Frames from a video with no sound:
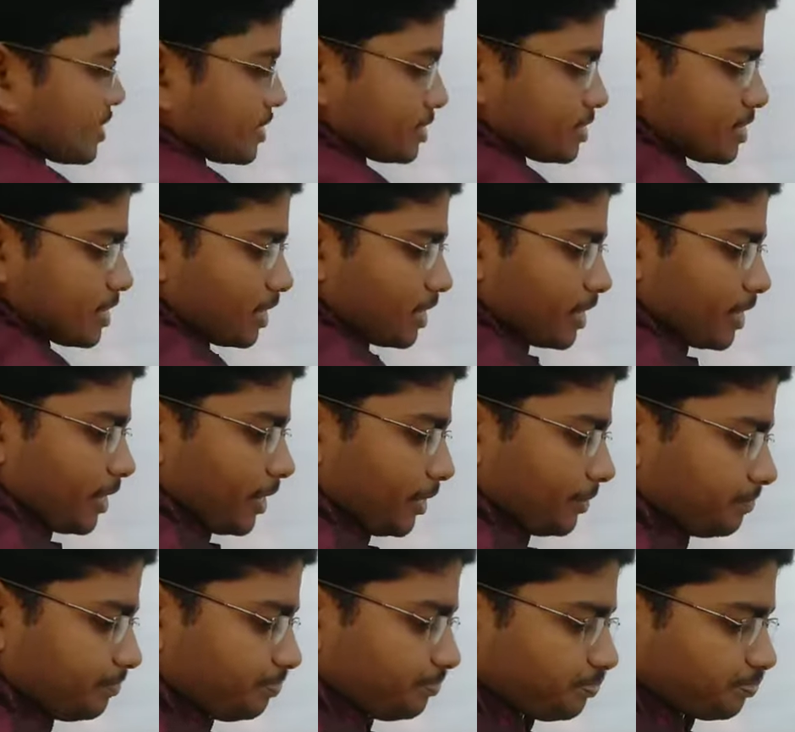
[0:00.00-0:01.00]
लिख दिया गया
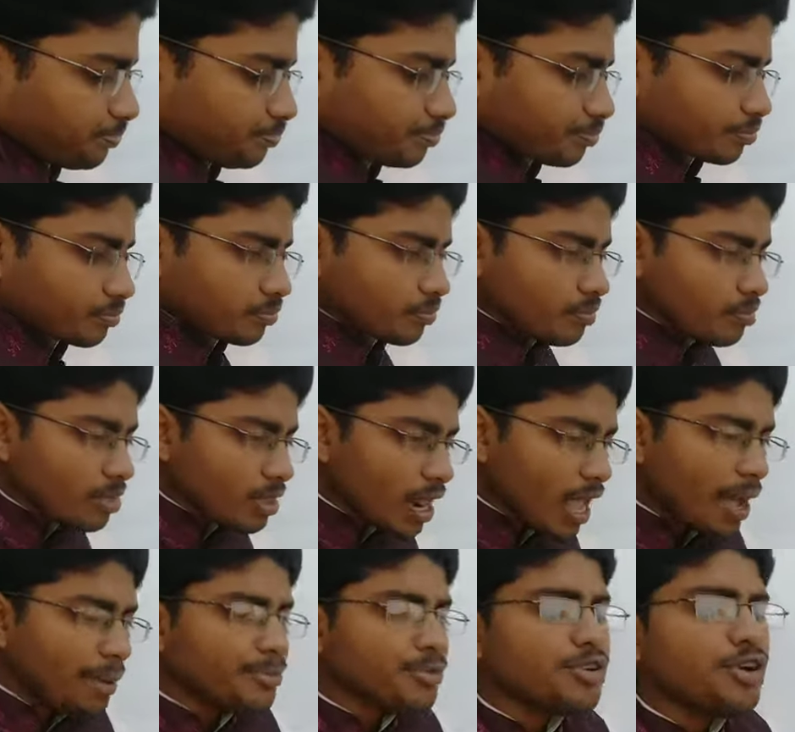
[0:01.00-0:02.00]
है
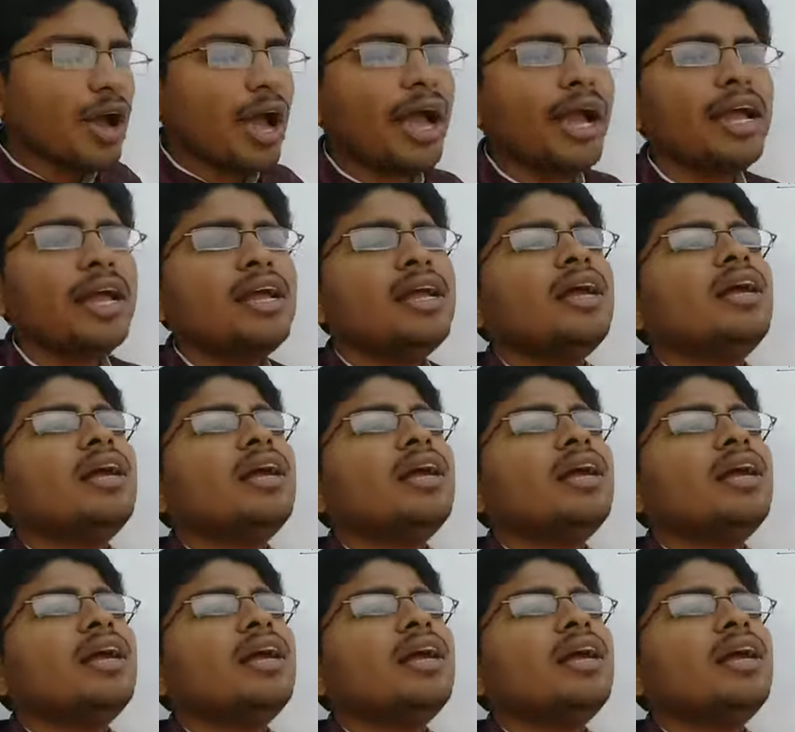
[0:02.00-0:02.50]
अब जो है